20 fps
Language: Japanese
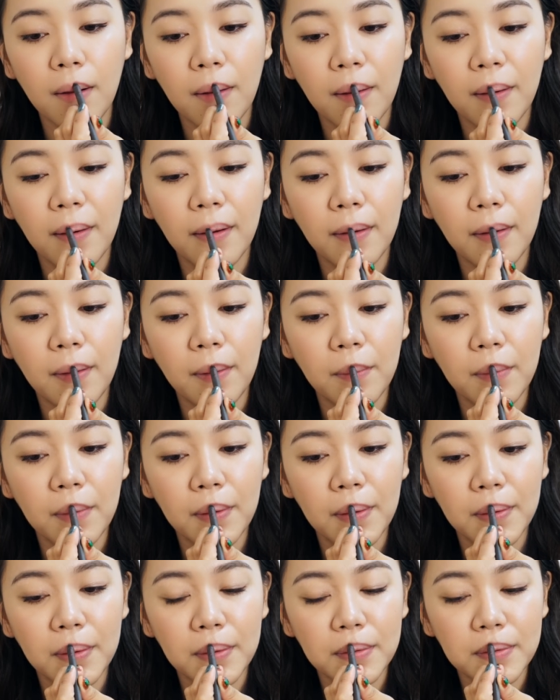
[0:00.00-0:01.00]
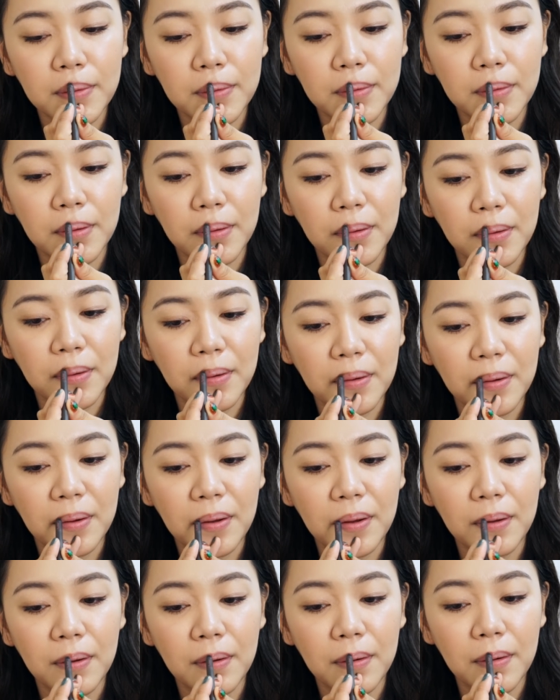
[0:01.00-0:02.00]
何も話せない
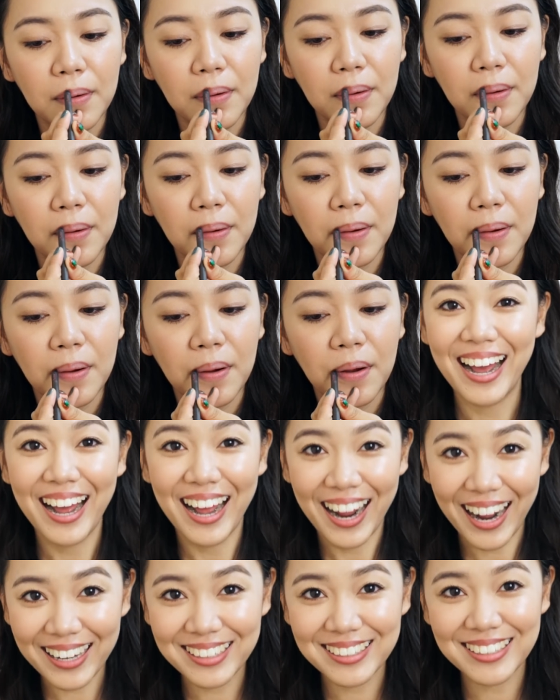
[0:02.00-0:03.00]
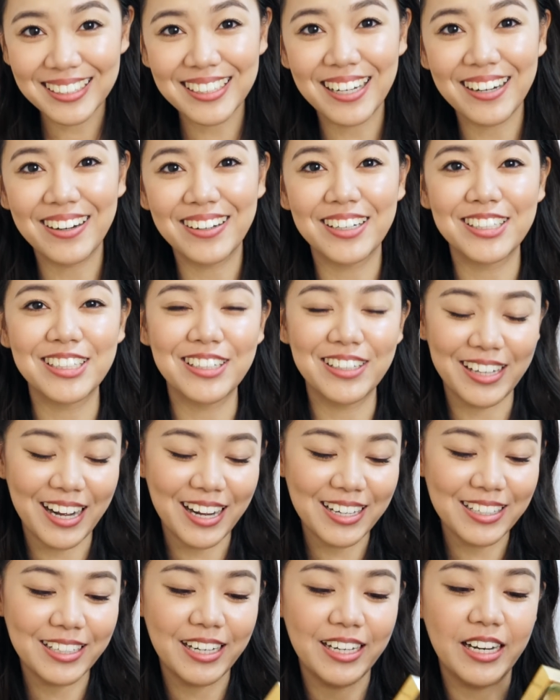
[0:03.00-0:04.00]
はい、そしたら私の
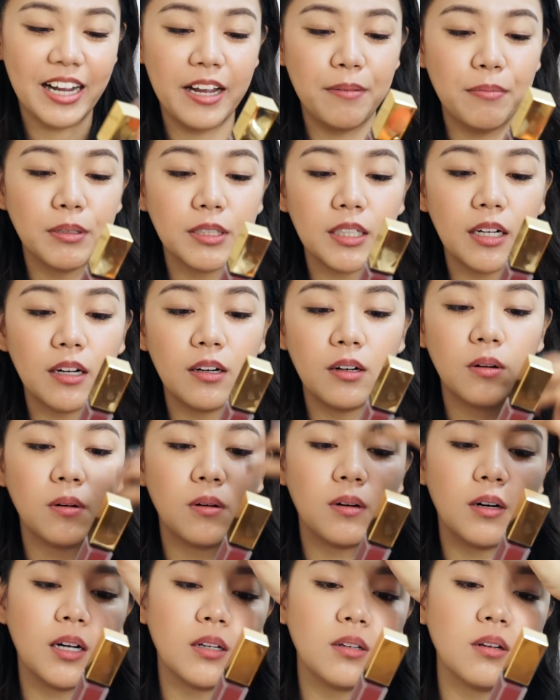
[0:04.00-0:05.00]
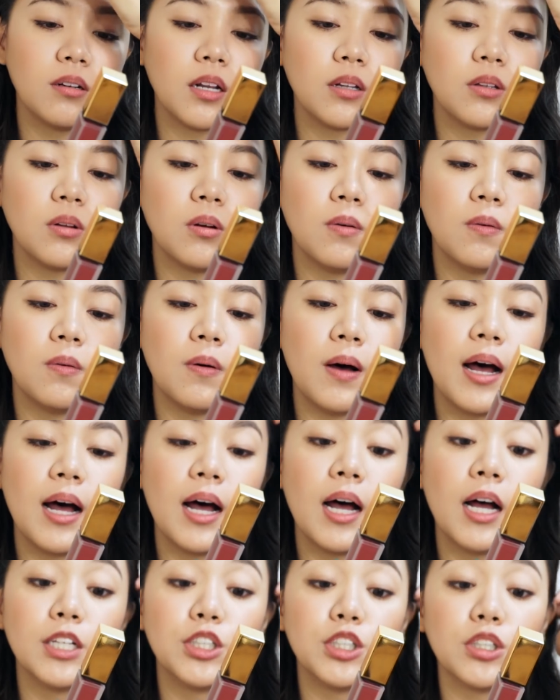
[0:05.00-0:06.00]
大好きなイブ・サンローランの
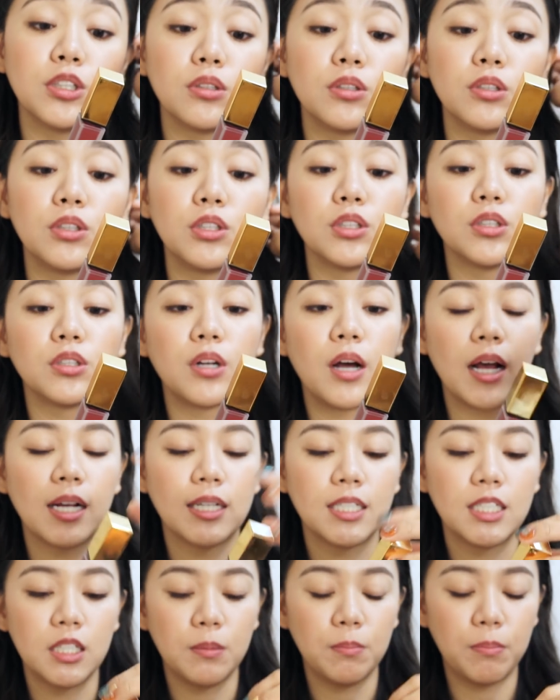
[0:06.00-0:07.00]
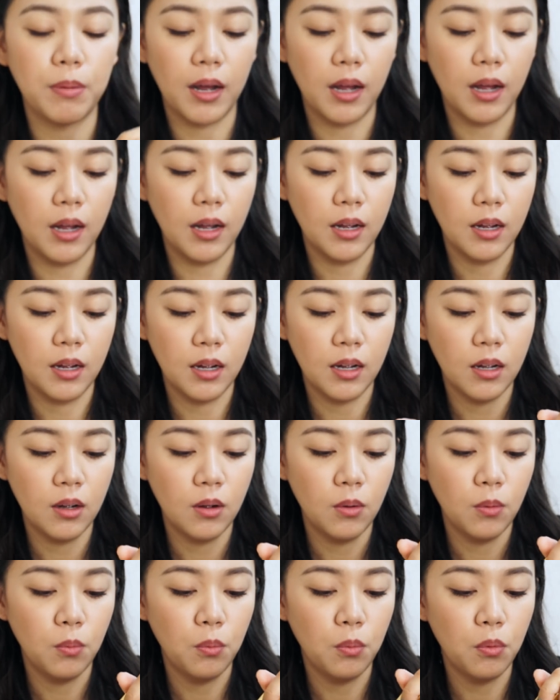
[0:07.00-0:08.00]
タトワージュクチュール8番
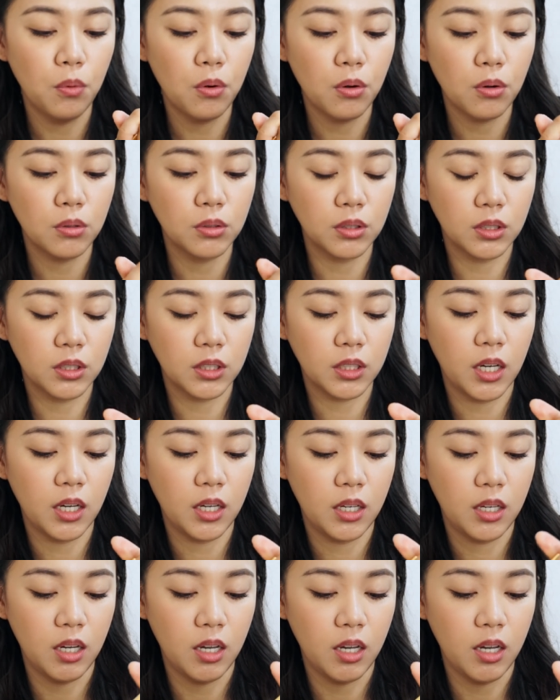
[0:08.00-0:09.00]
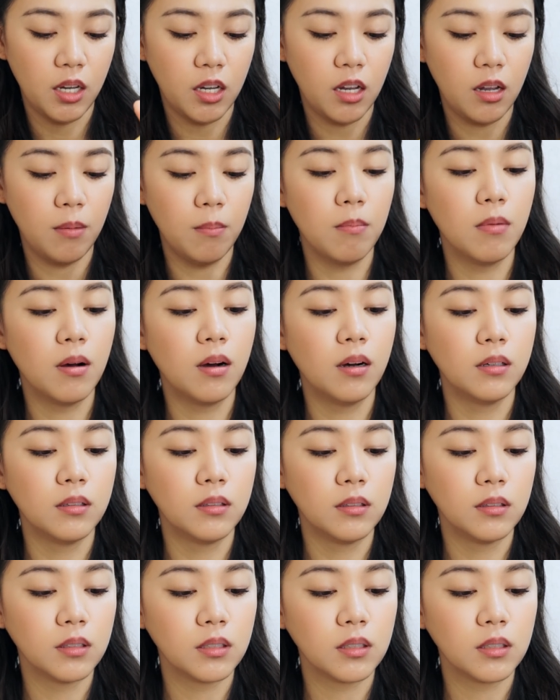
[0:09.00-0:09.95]
をつけていきま